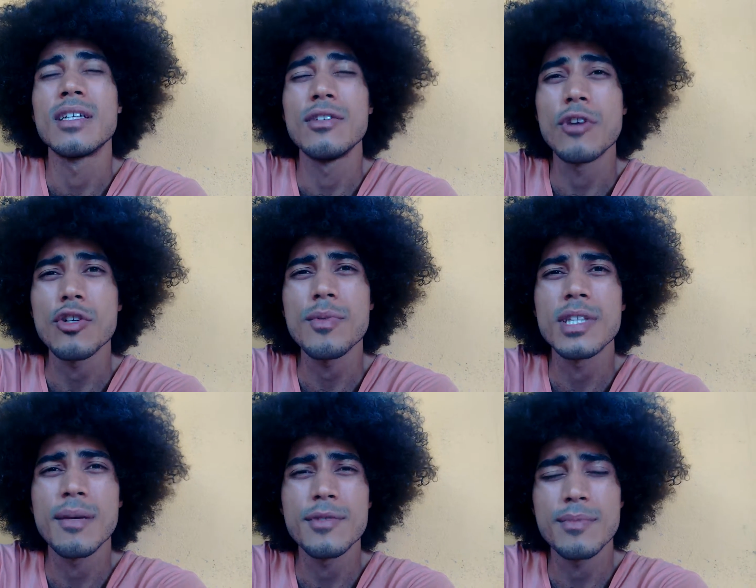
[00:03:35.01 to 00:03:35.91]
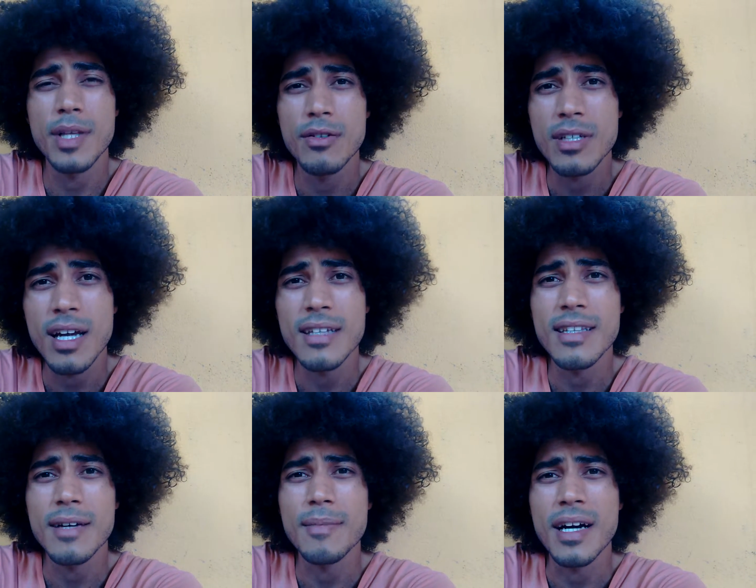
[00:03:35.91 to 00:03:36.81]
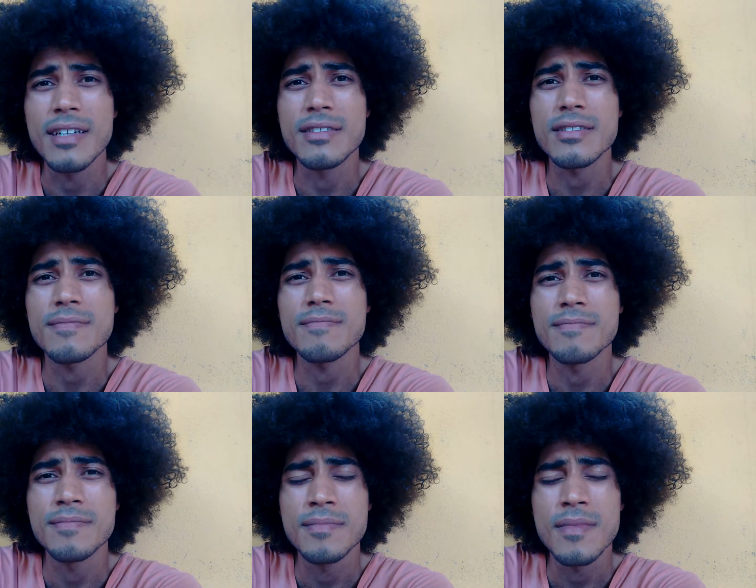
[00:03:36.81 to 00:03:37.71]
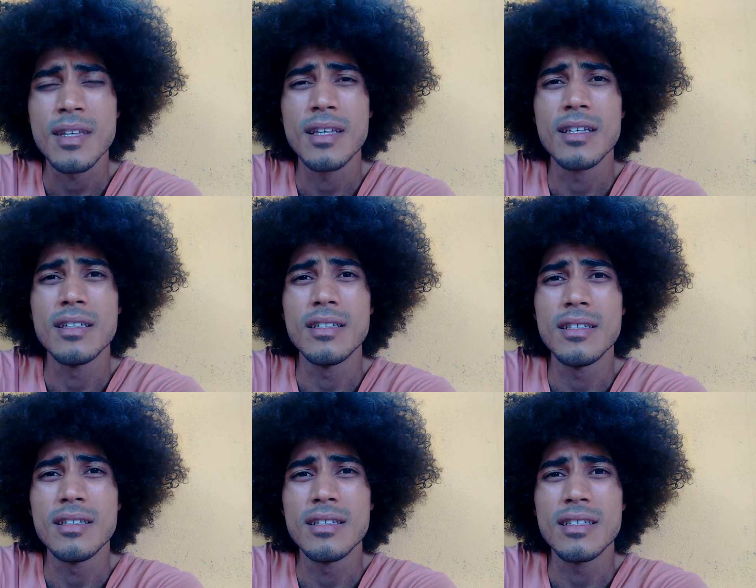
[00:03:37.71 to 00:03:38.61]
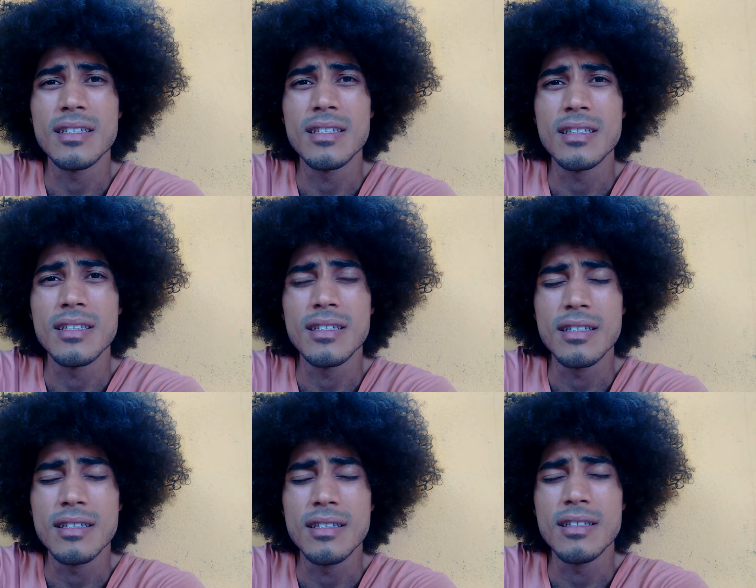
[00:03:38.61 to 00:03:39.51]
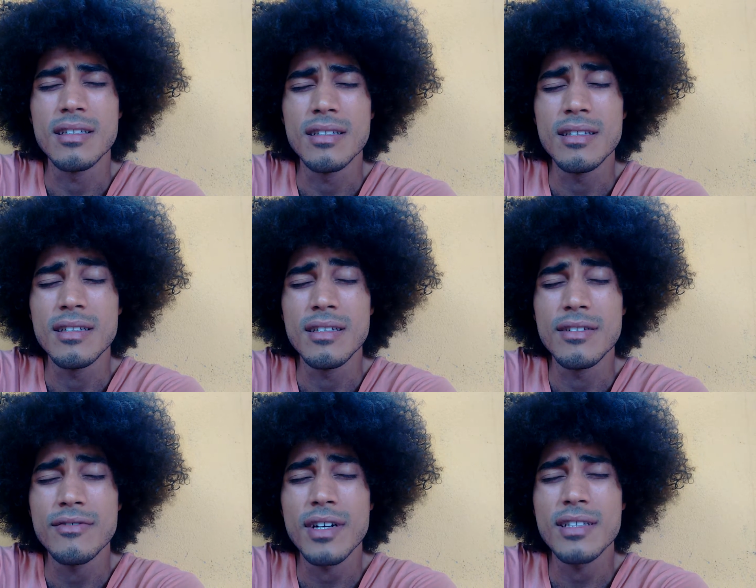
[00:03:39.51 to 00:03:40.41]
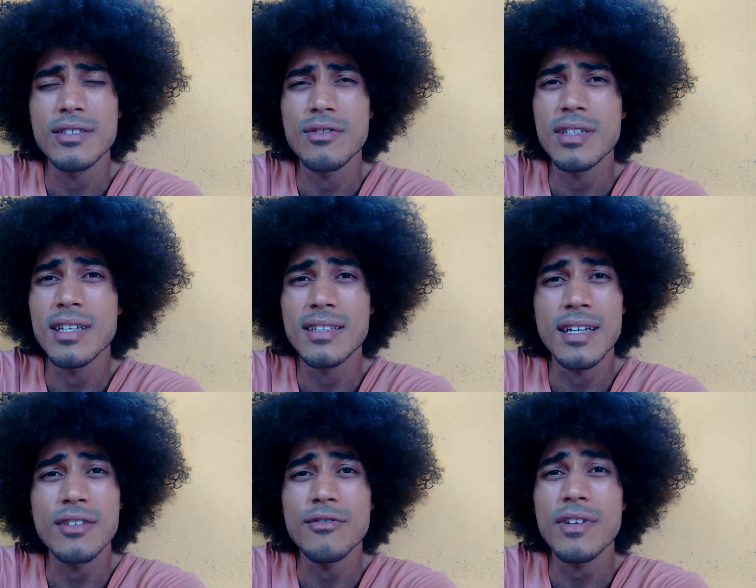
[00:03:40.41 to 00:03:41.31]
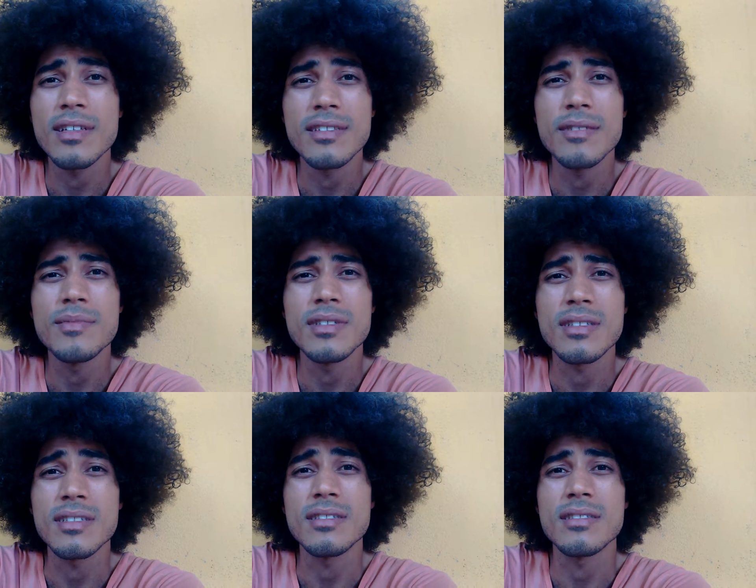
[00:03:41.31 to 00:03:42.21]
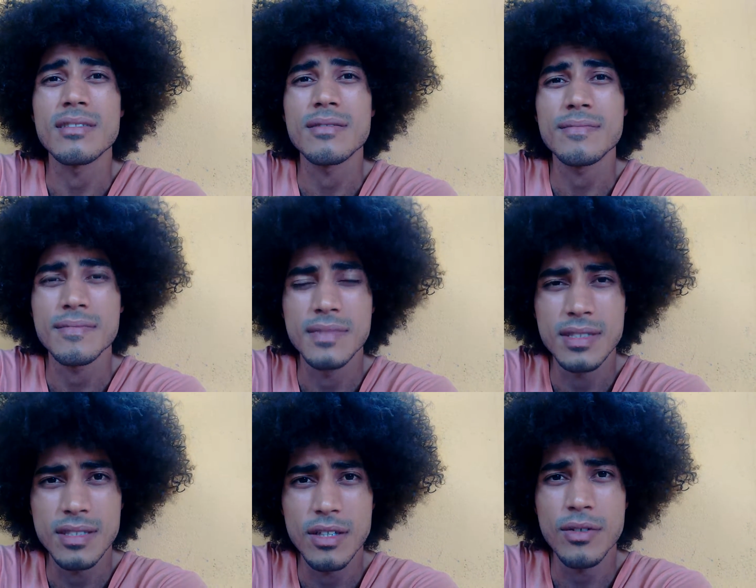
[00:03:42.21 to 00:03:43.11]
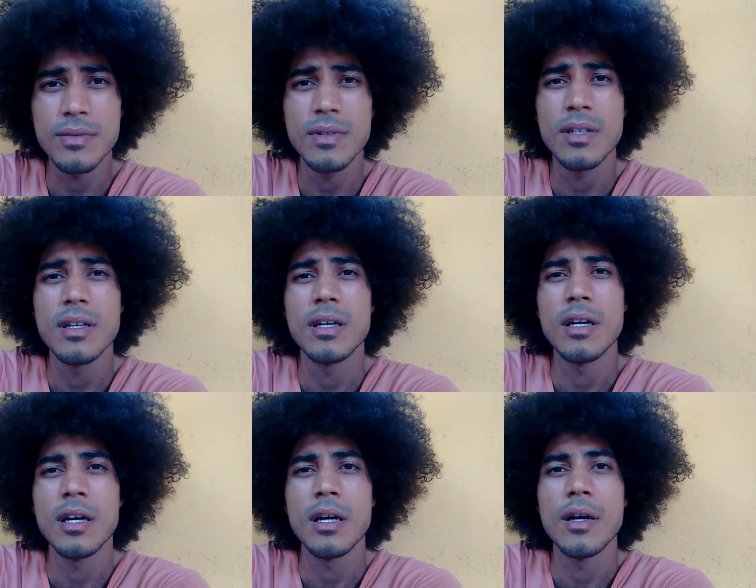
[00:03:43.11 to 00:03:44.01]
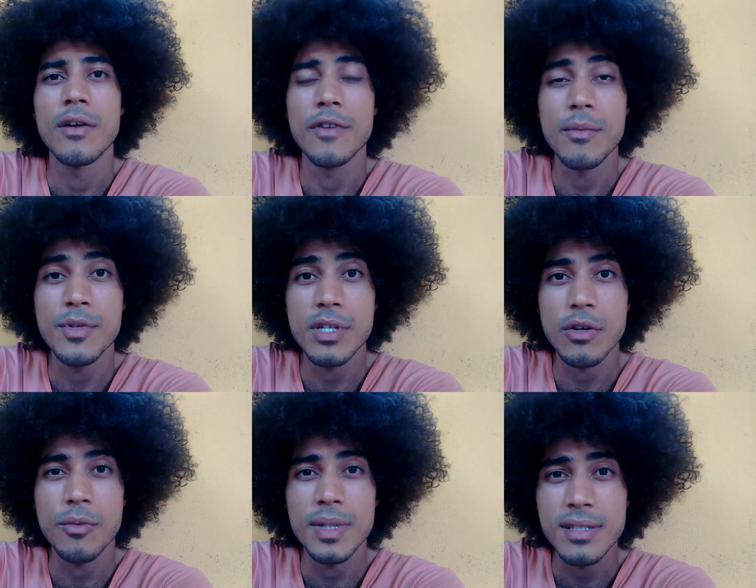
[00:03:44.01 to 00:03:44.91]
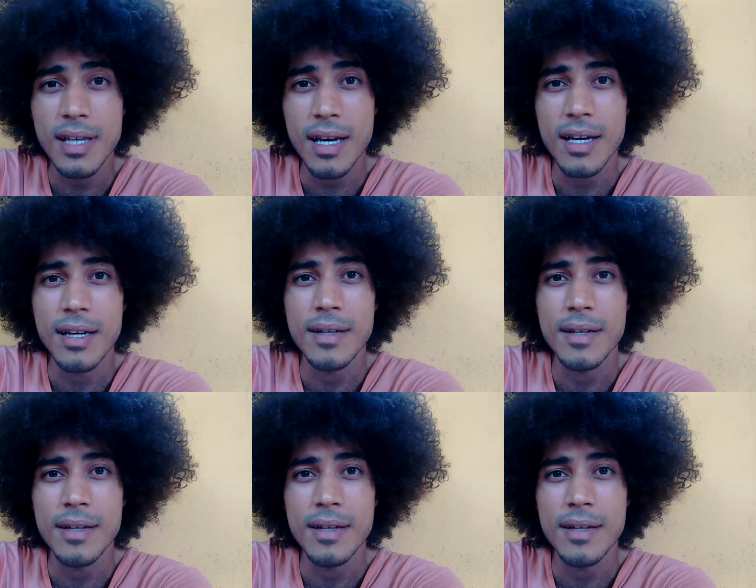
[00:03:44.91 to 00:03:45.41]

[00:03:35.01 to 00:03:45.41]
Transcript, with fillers: e nós podemos melhorar ainda mais e, e, e fazer o que até não fazíamos antes. Então, vamos recomeçar?